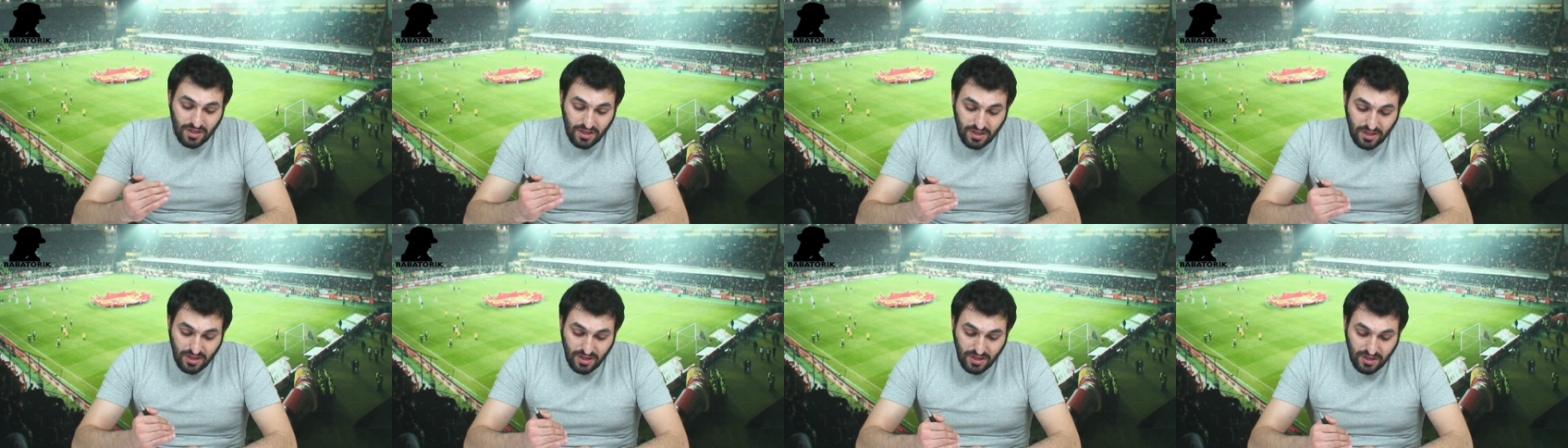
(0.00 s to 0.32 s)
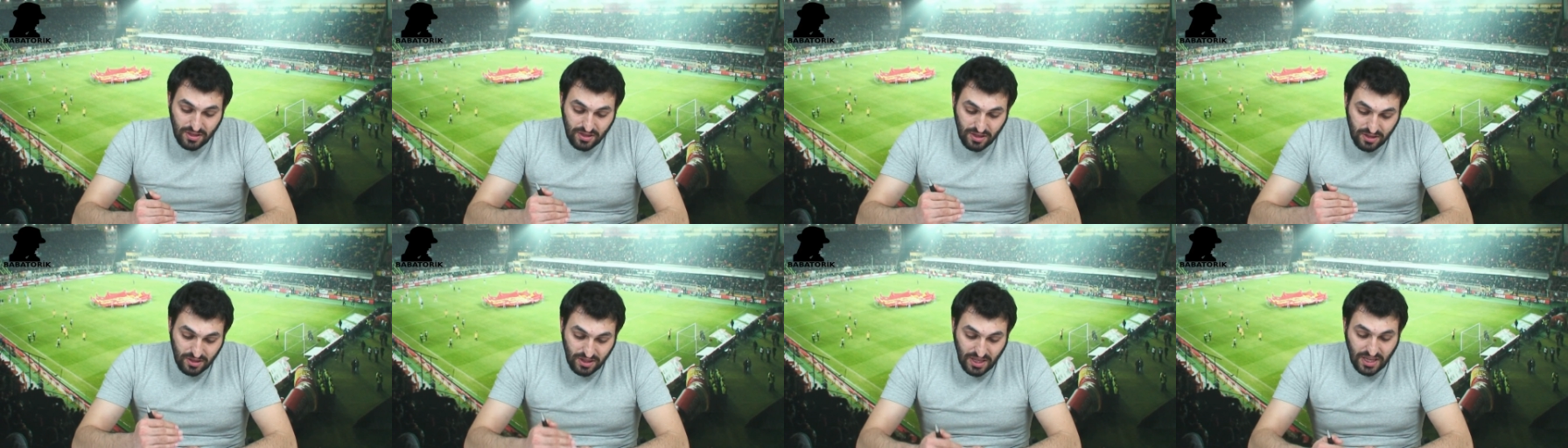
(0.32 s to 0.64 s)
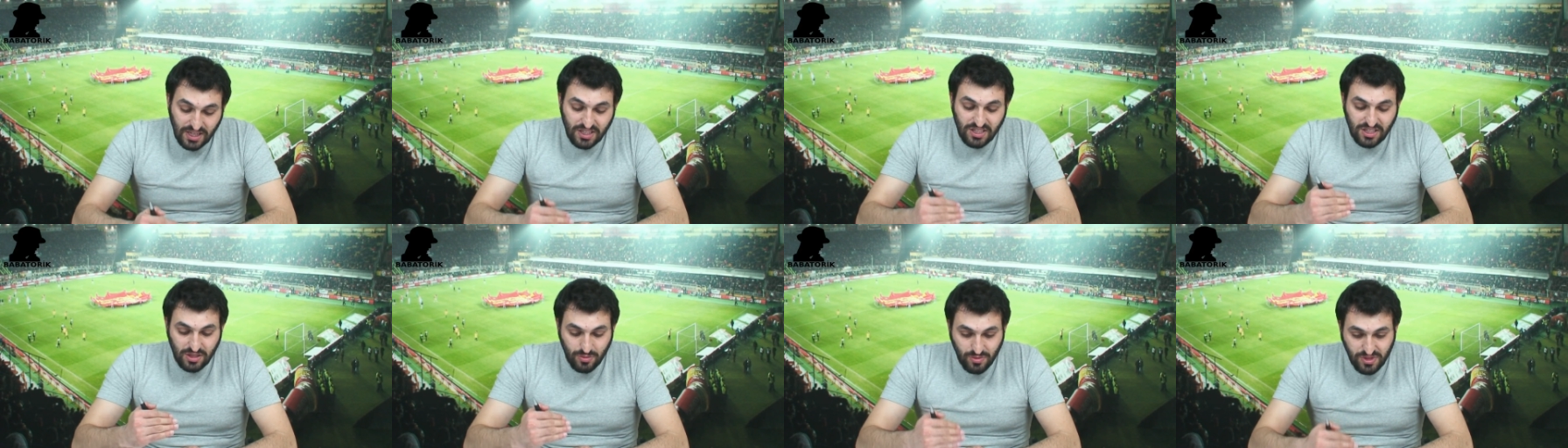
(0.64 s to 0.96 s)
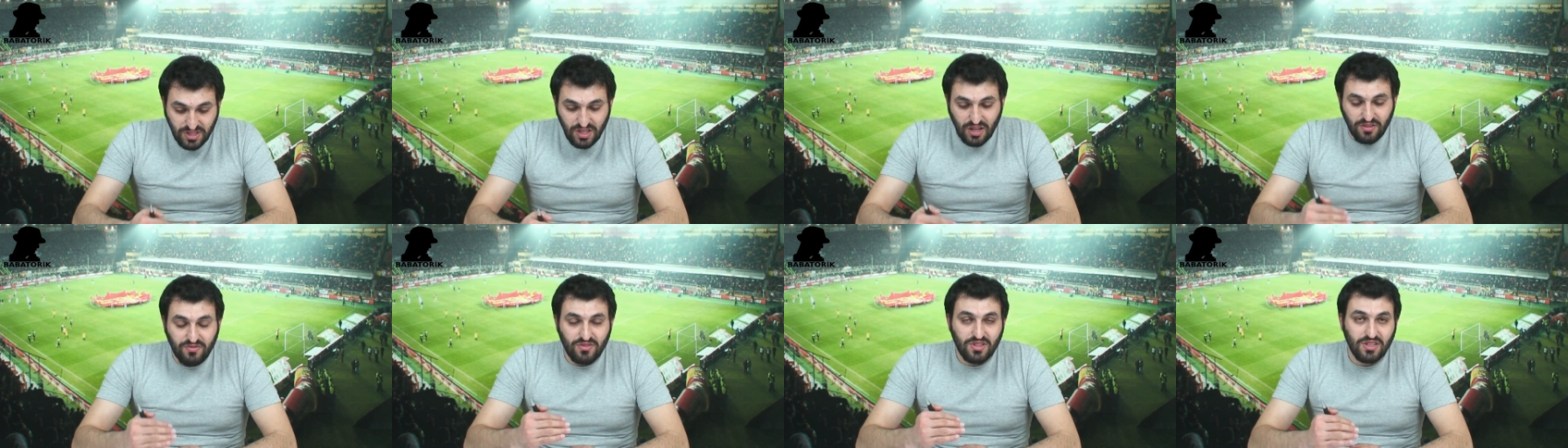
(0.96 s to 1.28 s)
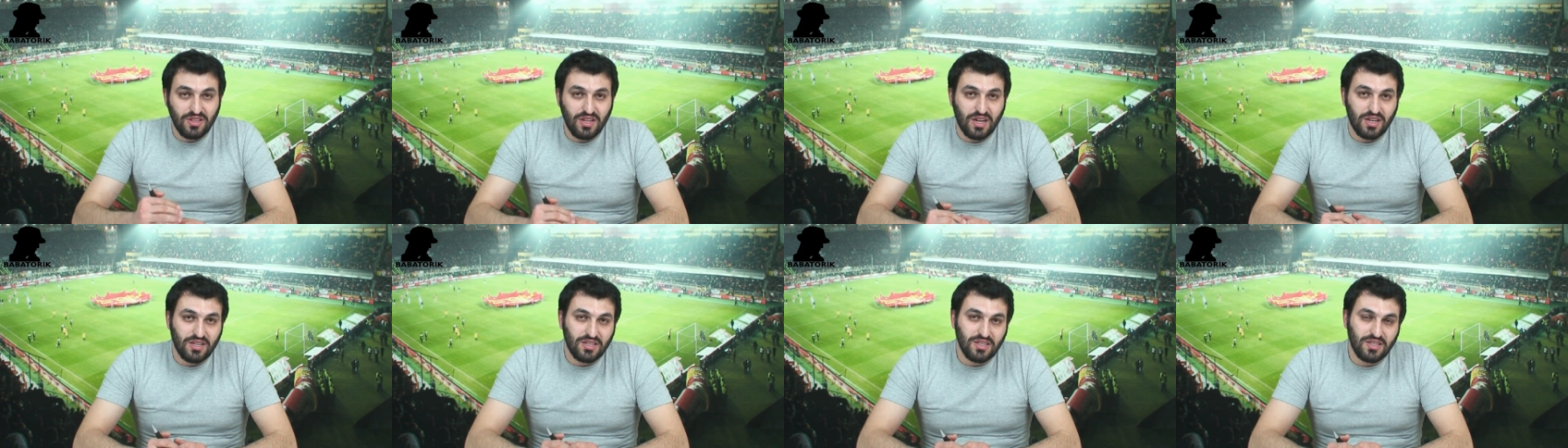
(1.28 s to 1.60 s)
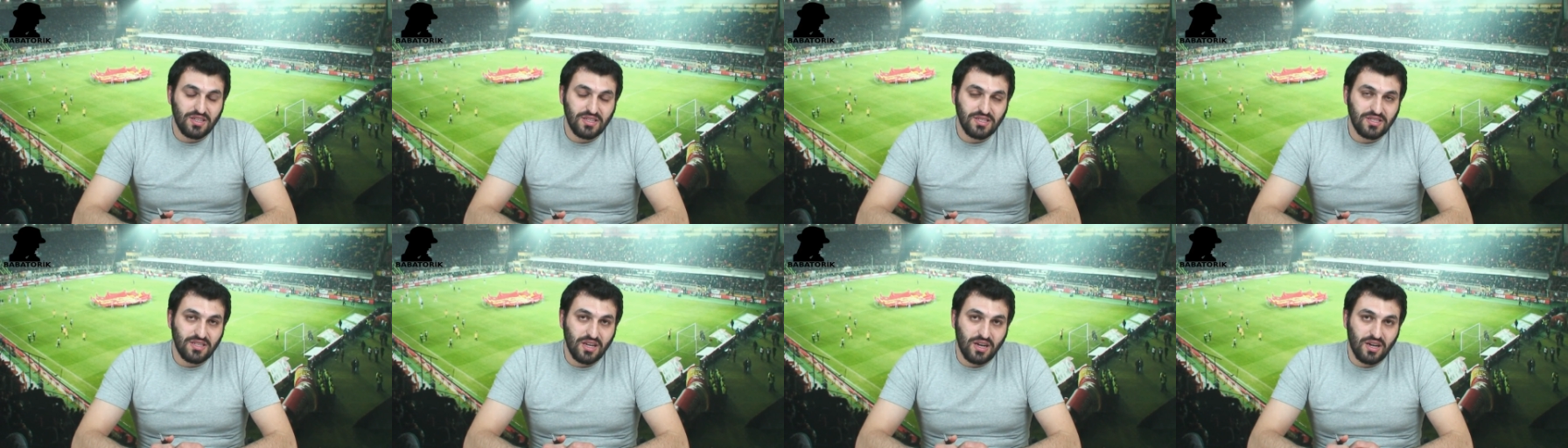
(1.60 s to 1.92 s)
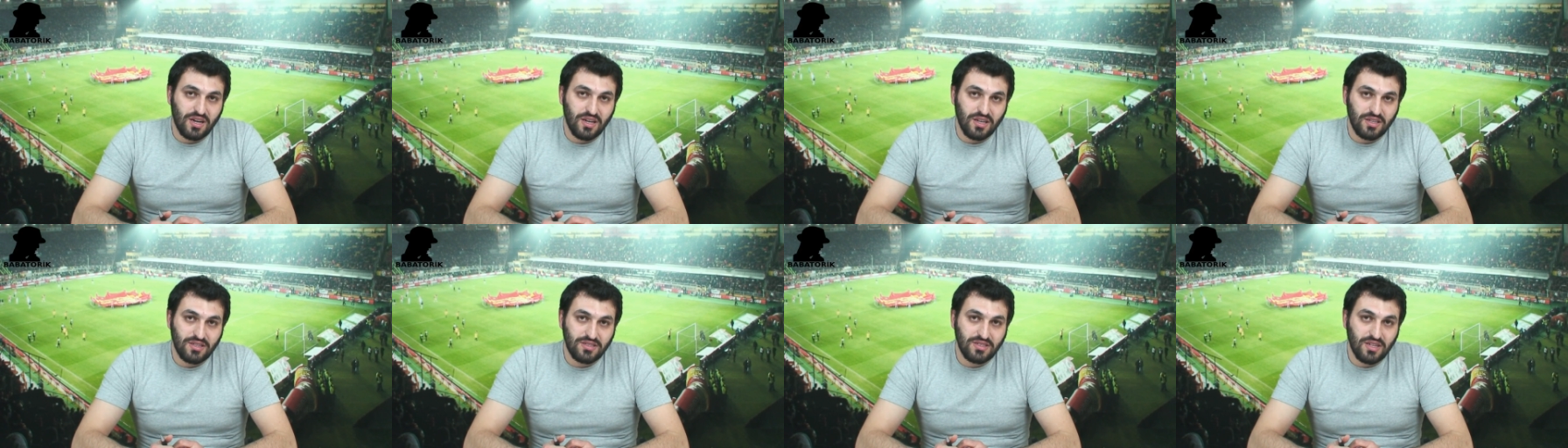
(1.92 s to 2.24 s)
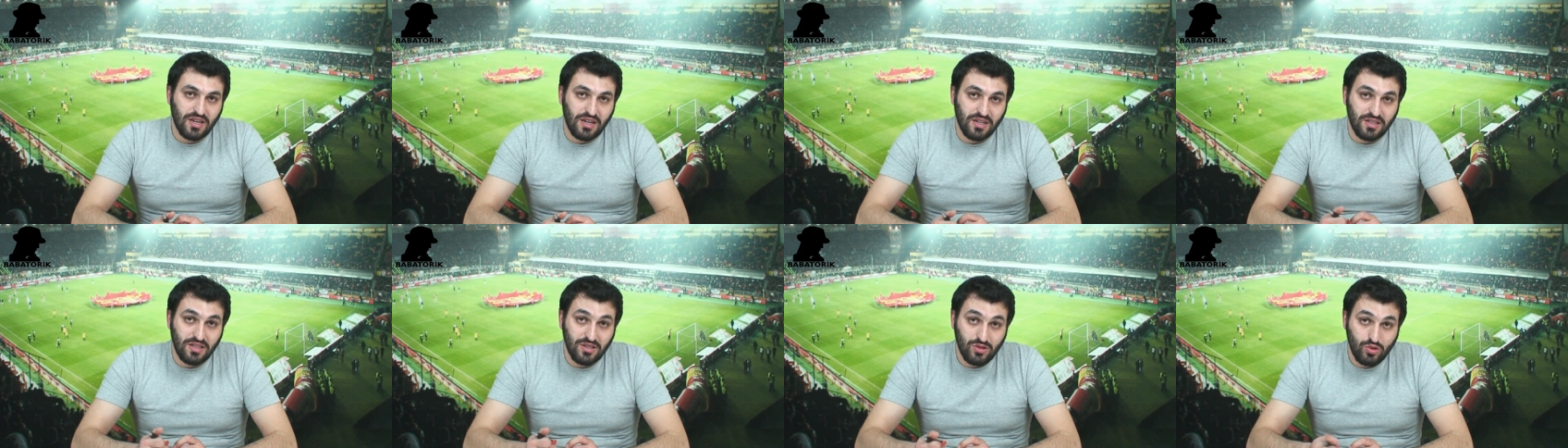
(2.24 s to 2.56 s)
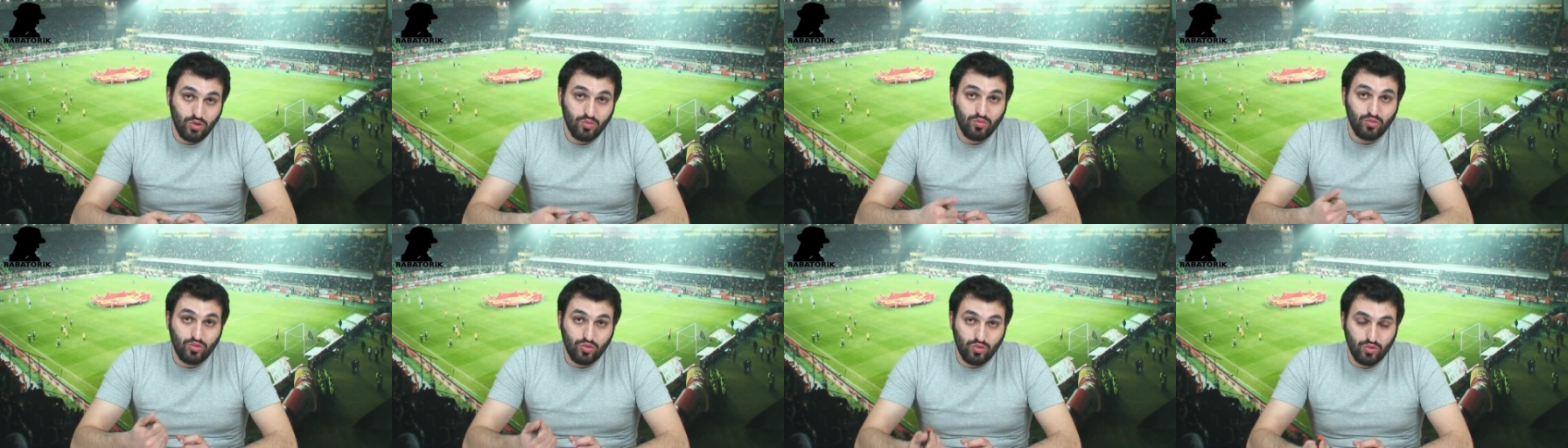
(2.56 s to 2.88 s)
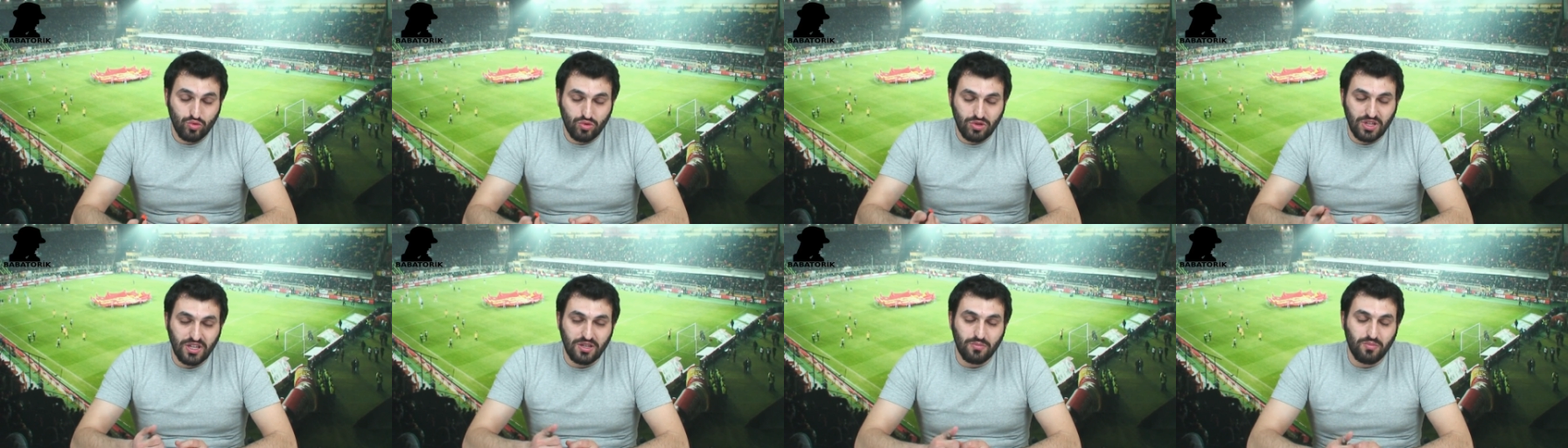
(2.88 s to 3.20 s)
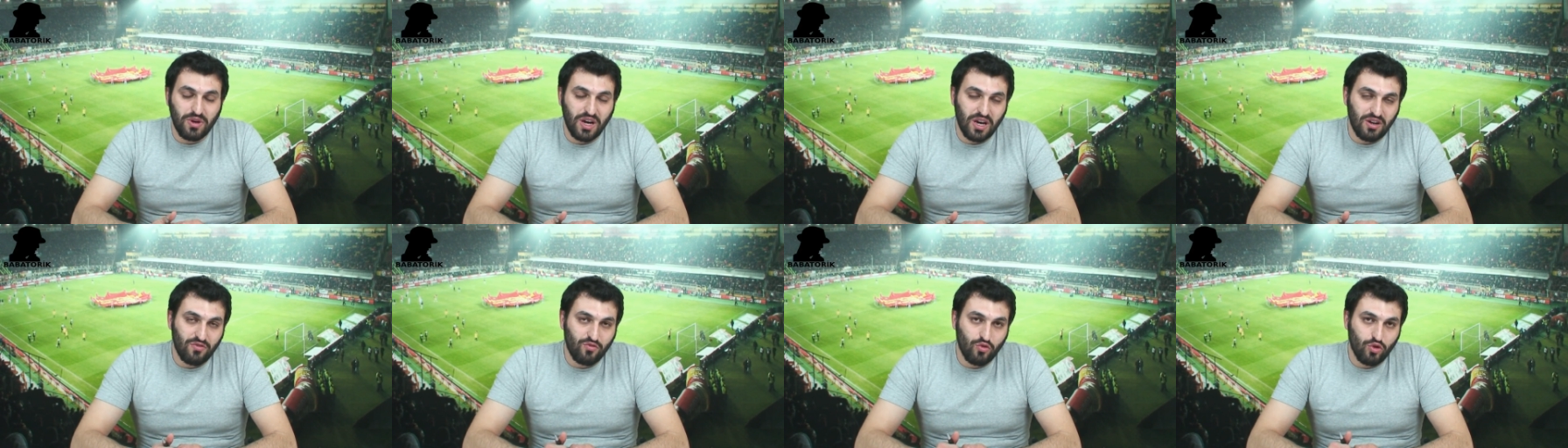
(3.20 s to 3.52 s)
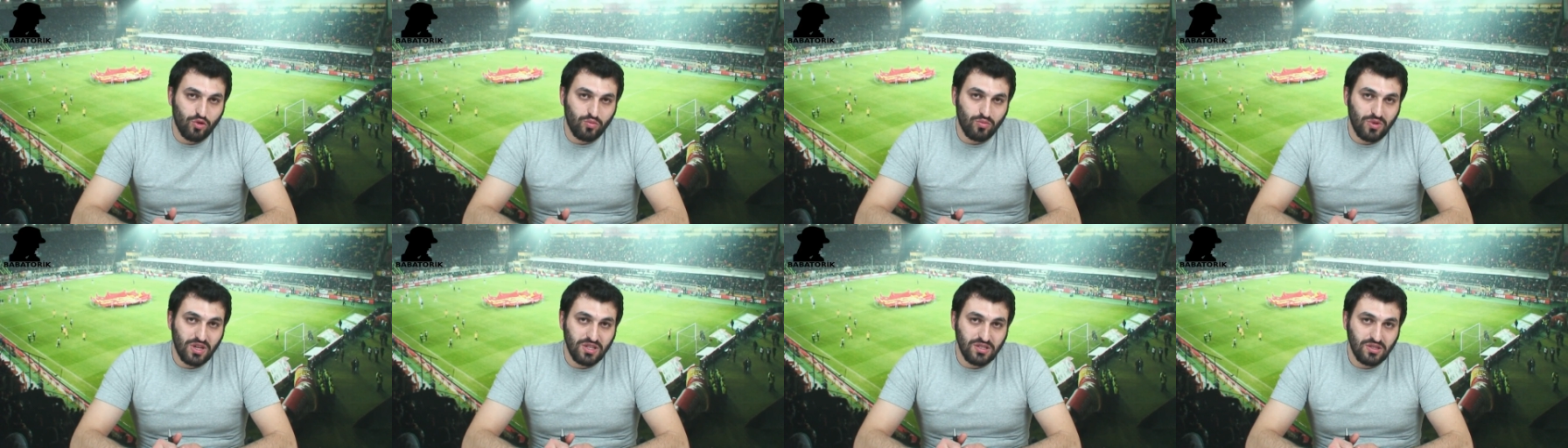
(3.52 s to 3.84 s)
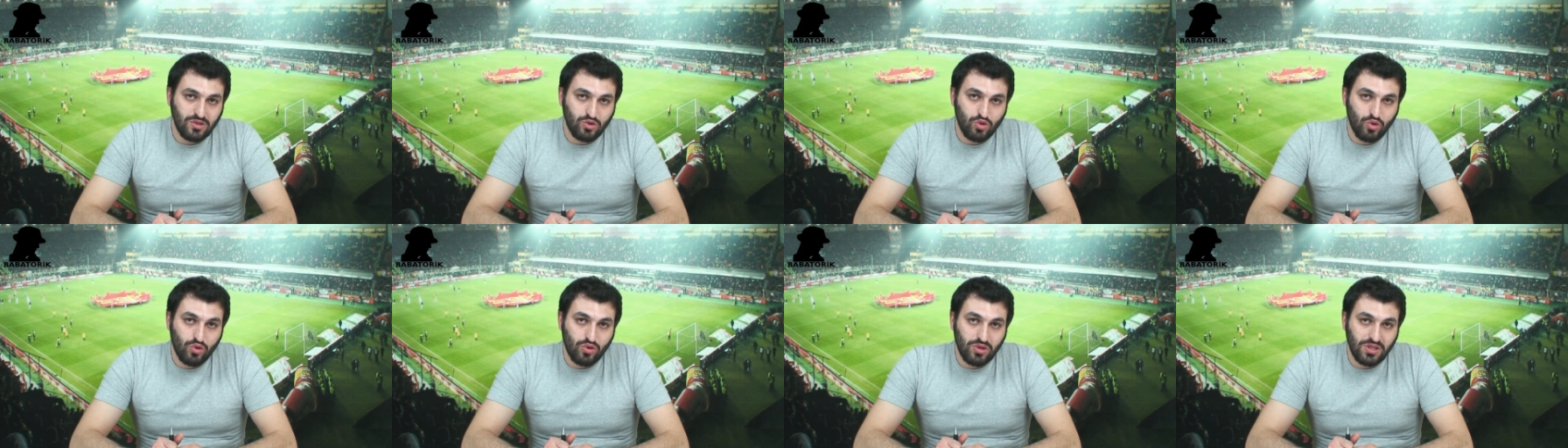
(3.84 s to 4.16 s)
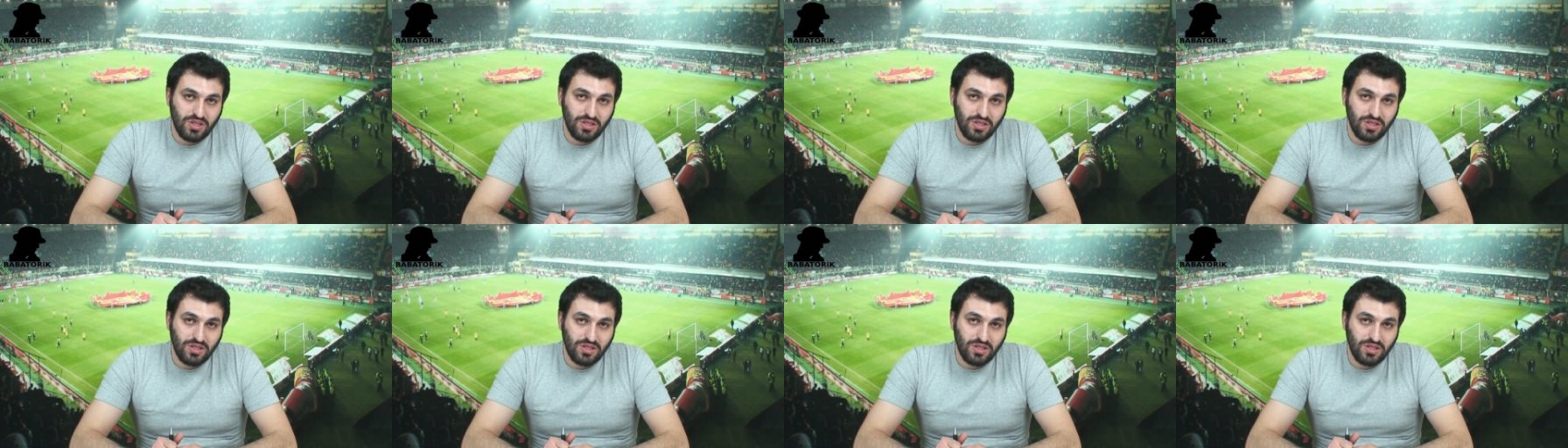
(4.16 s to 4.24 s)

e, geçtiğimiz haftalardaki sah sahada sundukları performans çok